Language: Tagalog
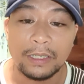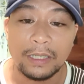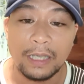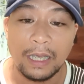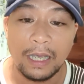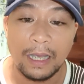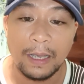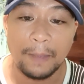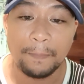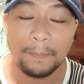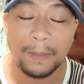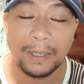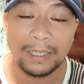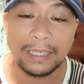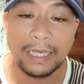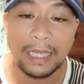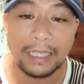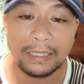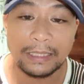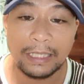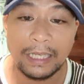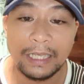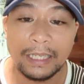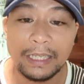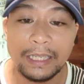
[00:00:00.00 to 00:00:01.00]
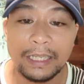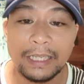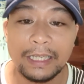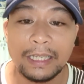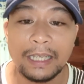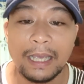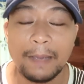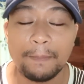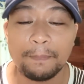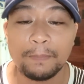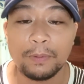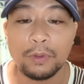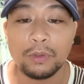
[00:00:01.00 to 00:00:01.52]
Uh, pag natay
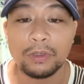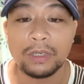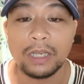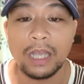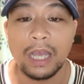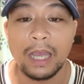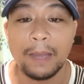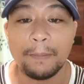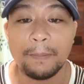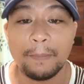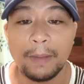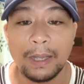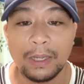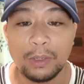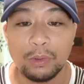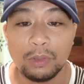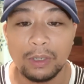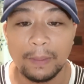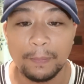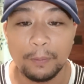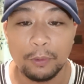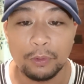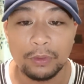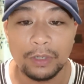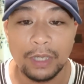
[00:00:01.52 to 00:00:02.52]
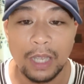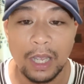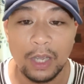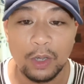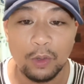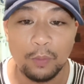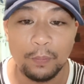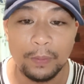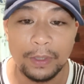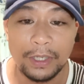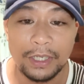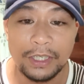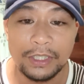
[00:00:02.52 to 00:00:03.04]
i-upload nga bag-o na pud nga
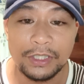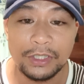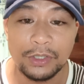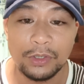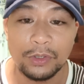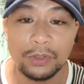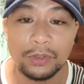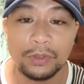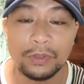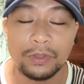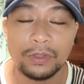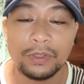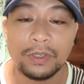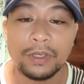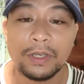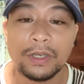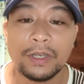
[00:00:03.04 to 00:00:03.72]
combination,